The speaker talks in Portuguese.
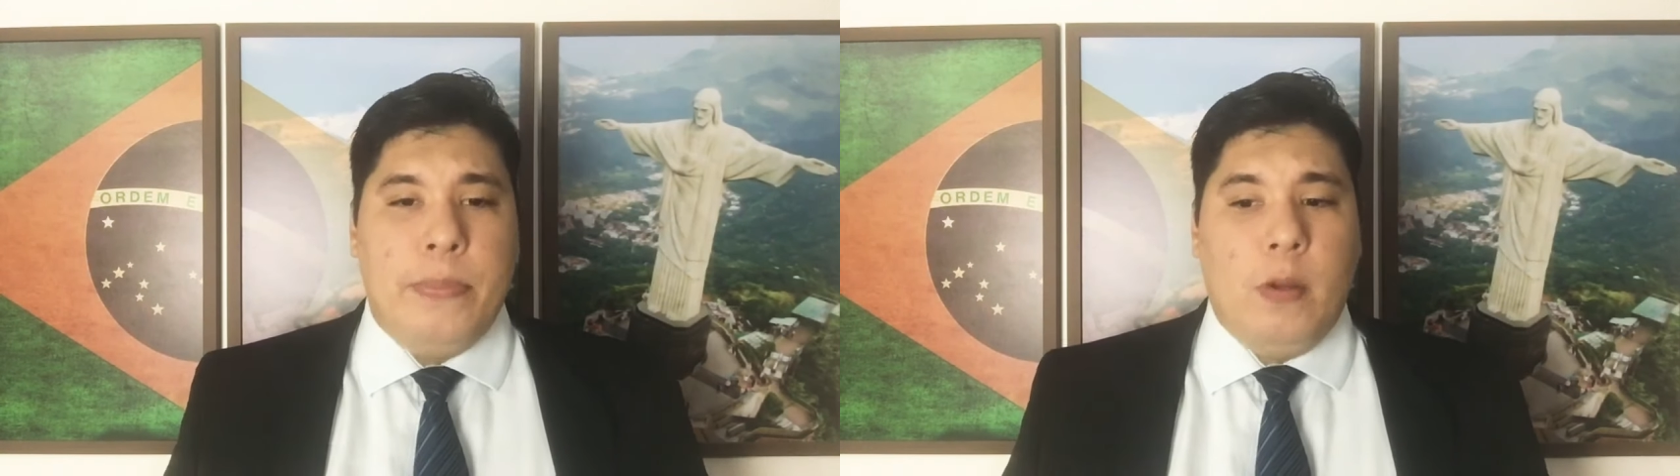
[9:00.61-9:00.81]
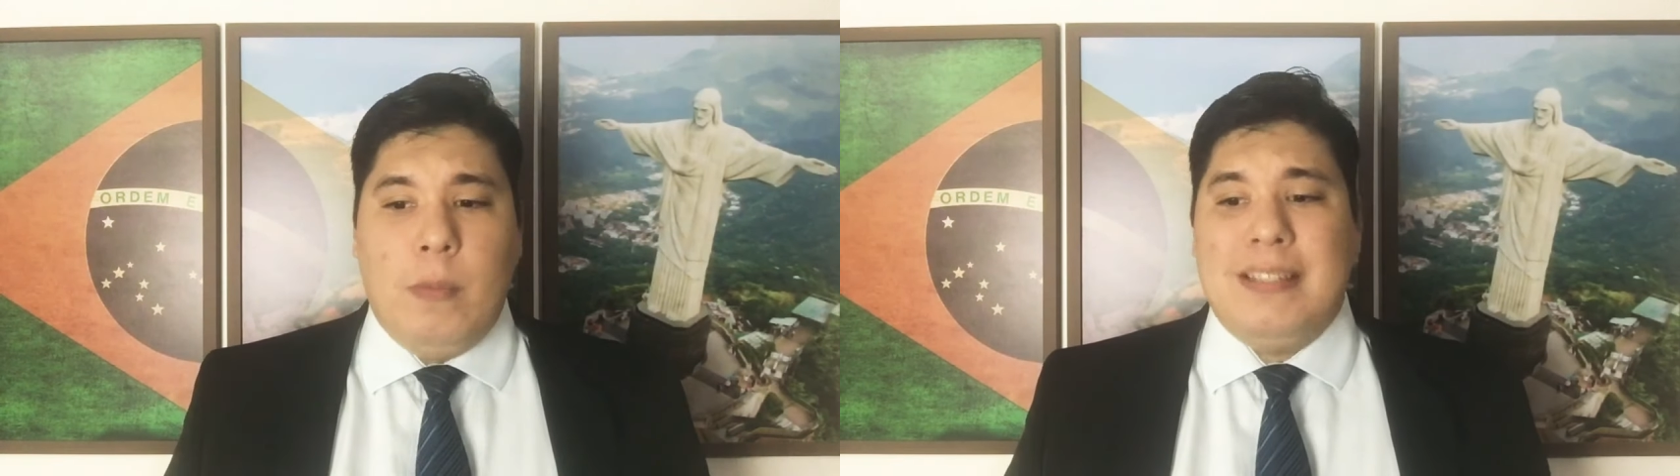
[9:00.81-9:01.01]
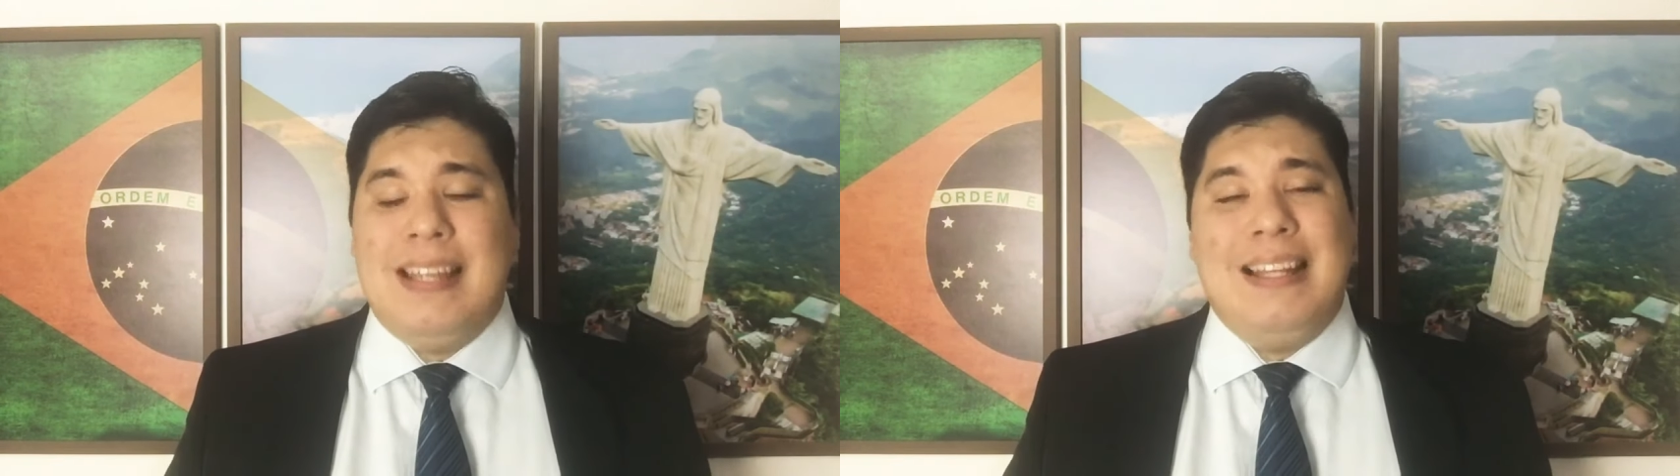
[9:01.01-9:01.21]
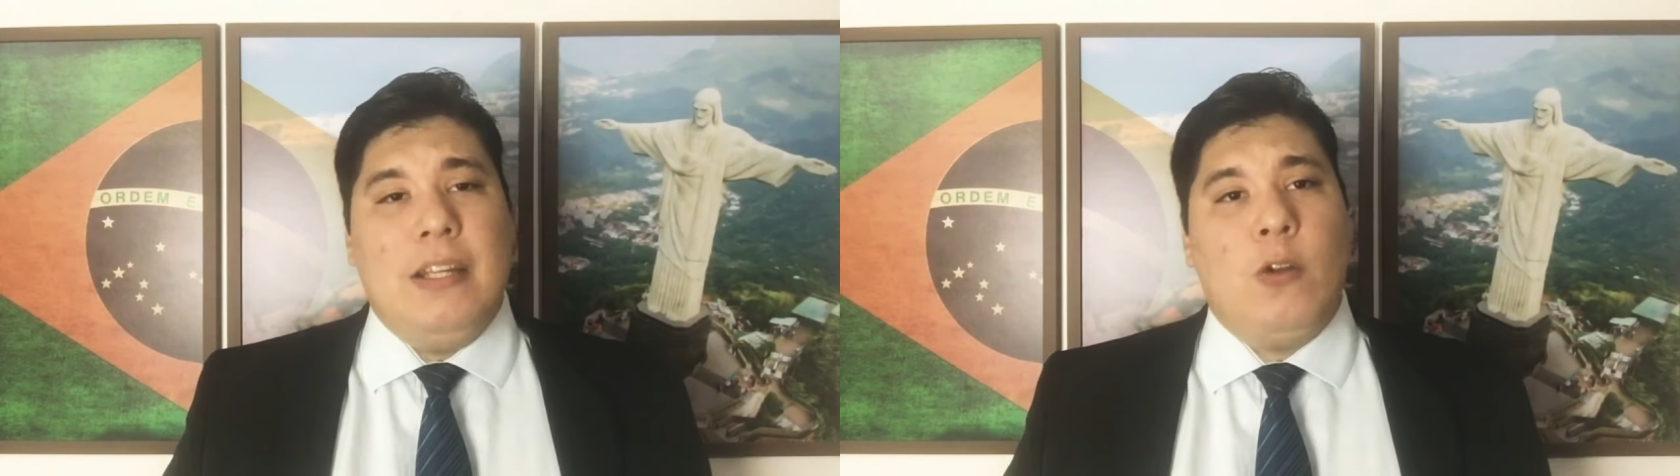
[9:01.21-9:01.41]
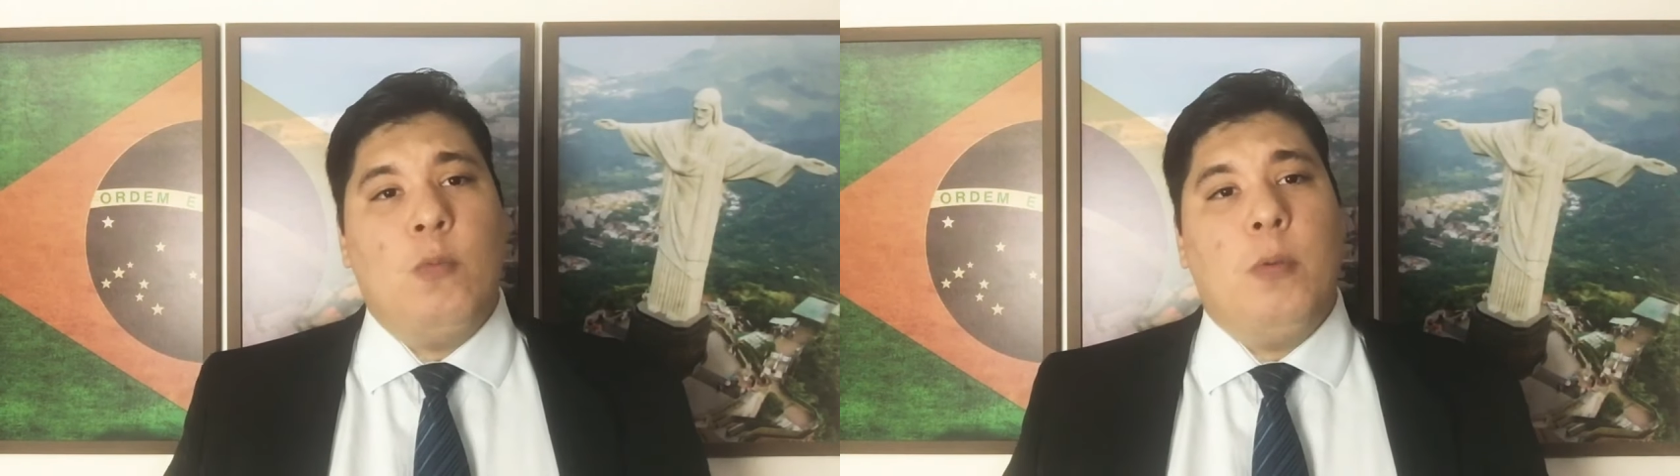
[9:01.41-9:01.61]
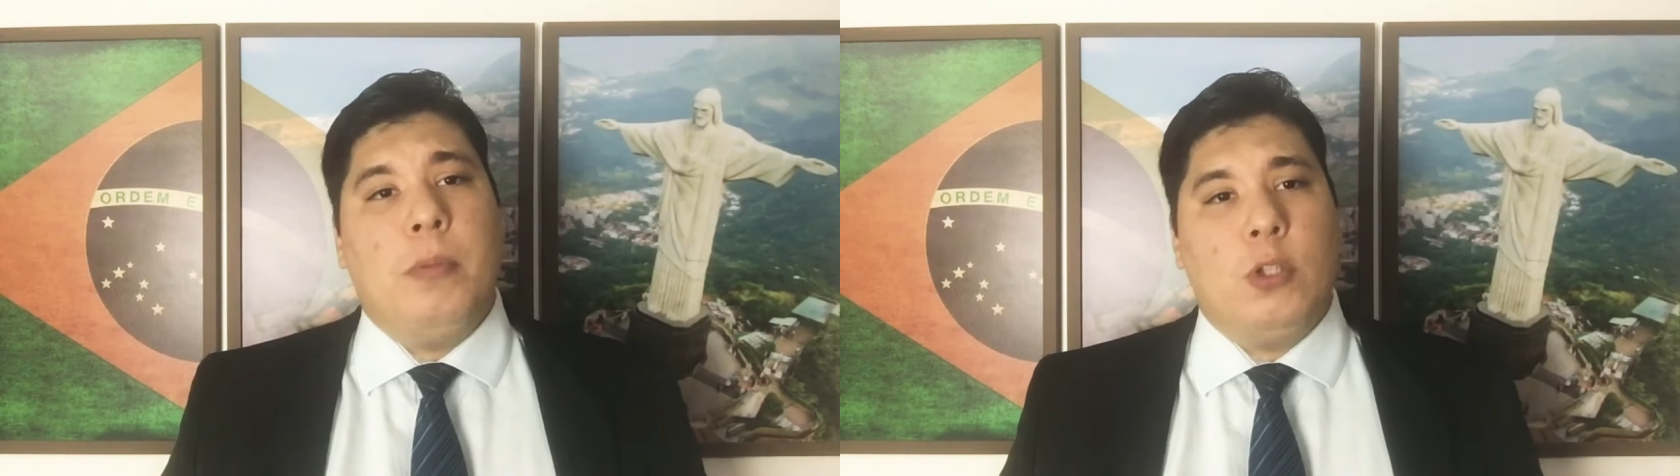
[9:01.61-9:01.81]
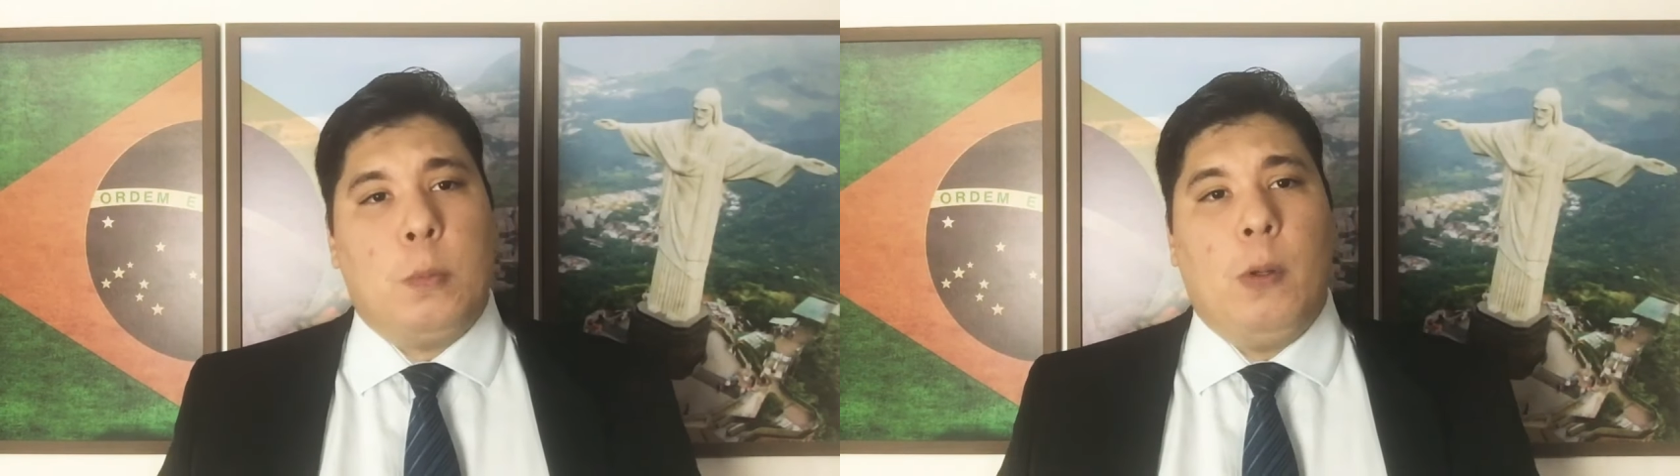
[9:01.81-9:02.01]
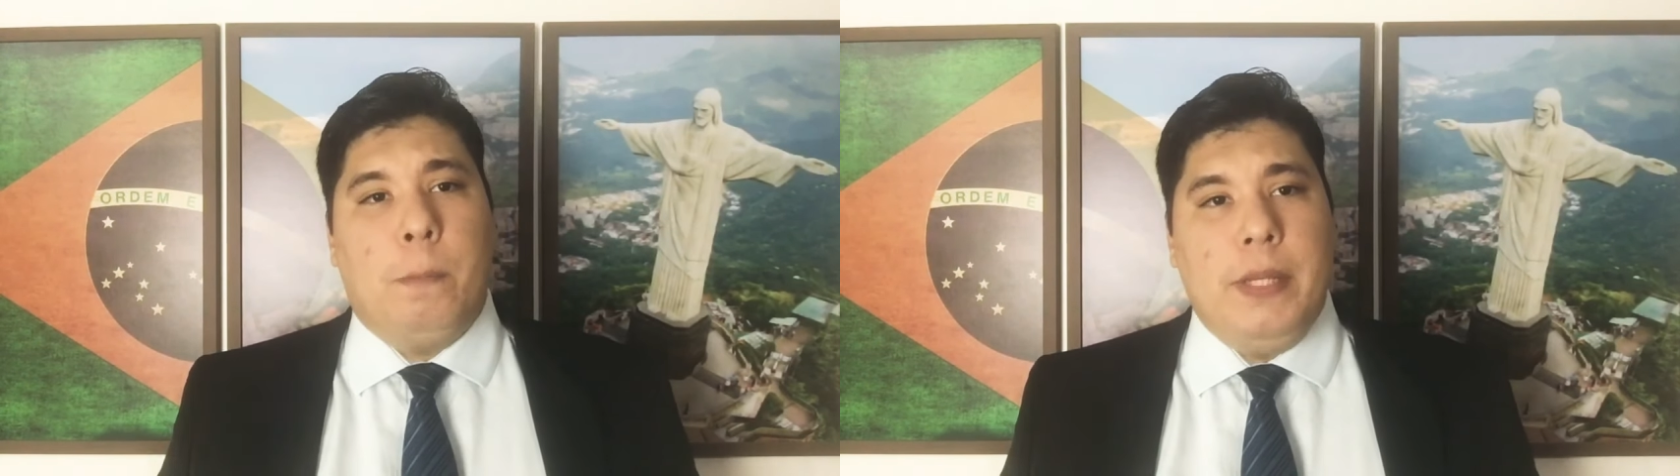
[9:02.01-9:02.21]
Então, mas é ali é um momento
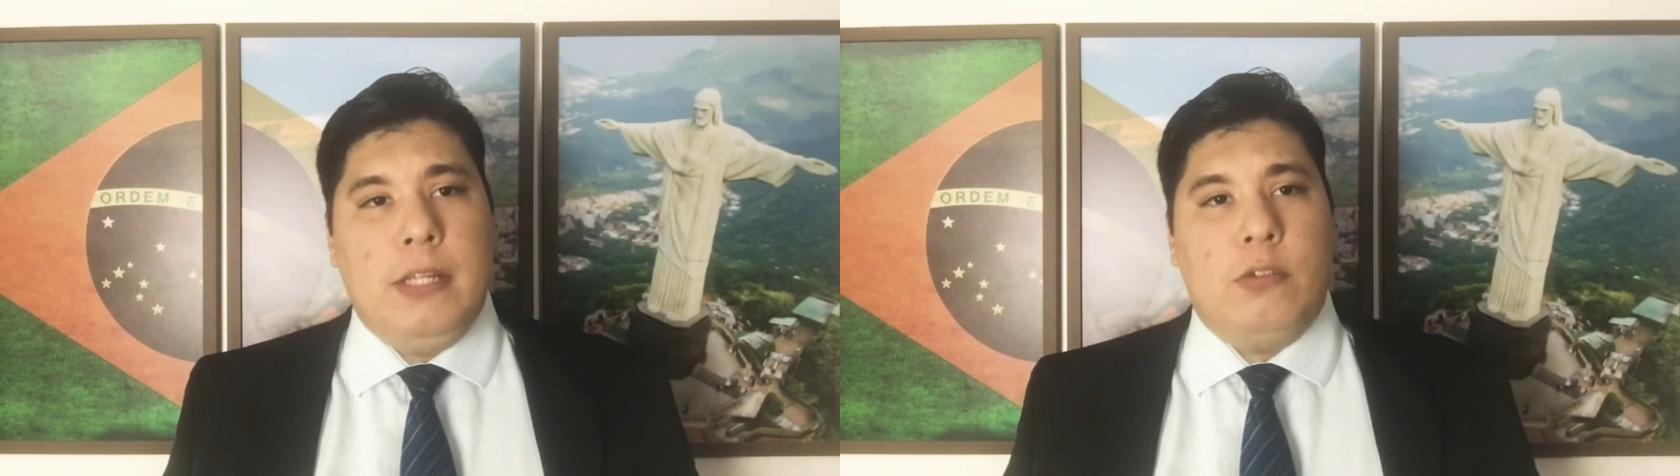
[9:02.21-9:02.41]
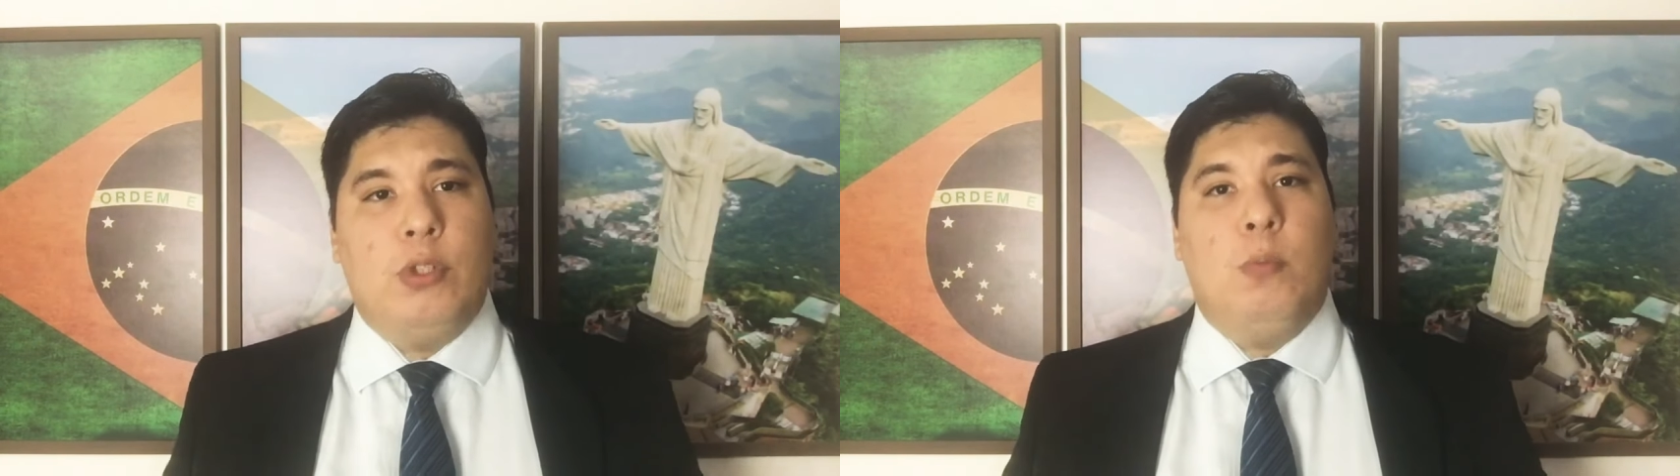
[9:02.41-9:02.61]
propício